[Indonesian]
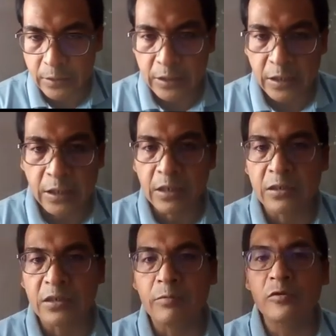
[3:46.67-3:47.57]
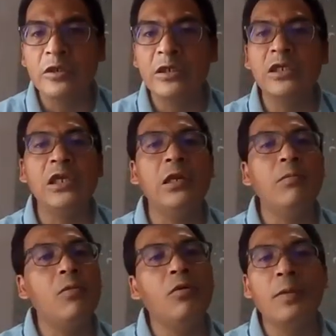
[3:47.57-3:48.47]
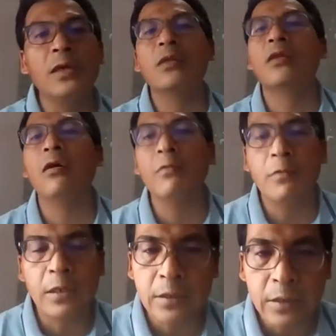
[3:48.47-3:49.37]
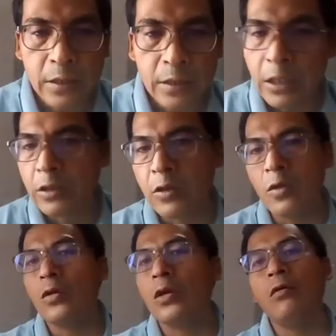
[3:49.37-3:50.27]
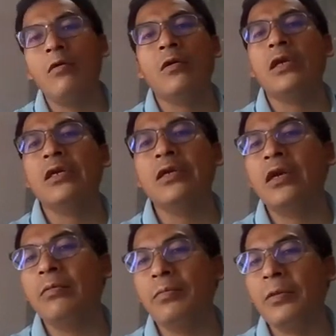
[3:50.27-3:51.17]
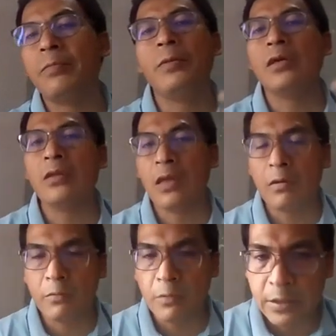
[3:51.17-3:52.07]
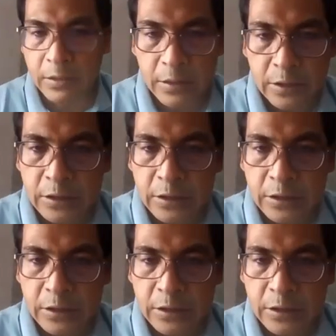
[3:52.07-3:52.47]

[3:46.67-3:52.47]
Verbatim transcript: Karena kan kemudian ilmu pengetahuan atau orang-orang yang berpengetahuan